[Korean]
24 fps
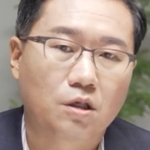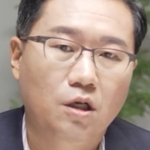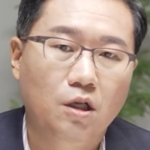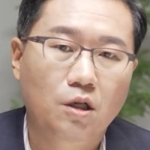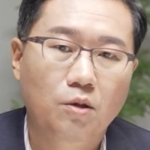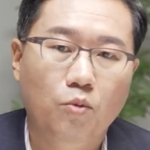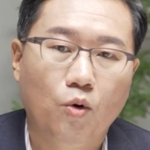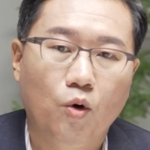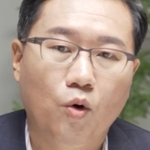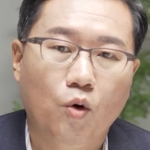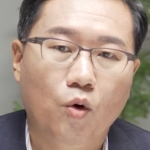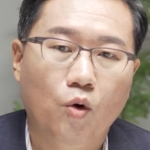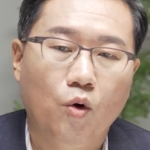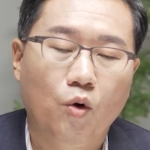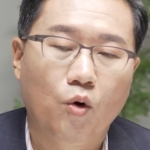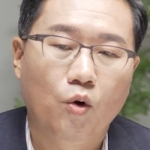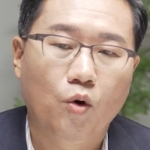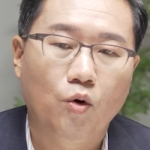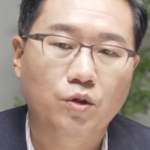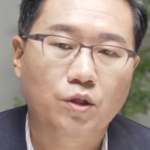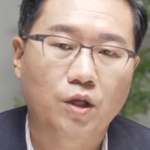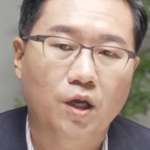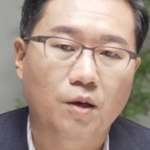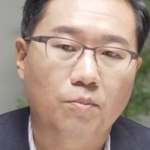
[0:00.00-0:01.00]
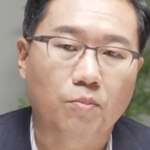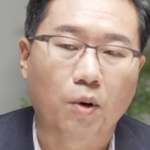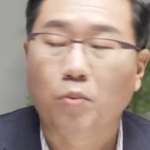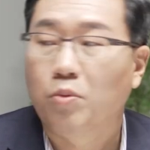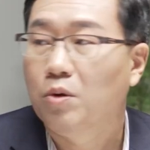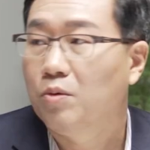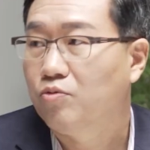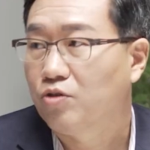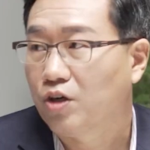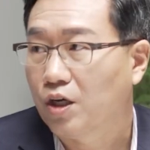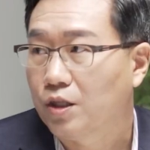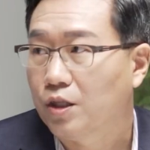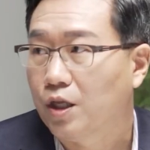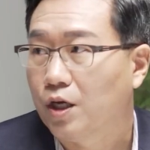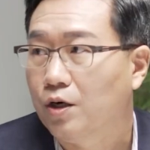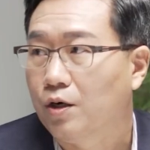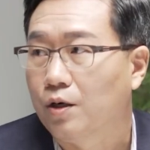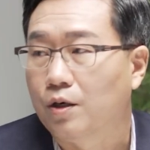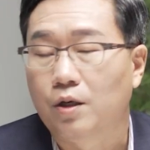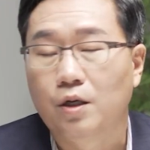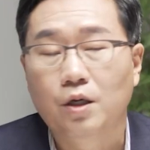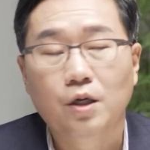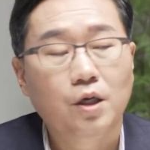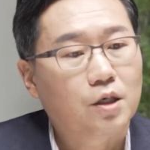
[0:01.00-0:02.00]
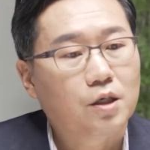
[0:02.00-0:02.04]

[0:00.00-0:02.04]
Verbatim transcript: 일본의 버블 붕괴인데요.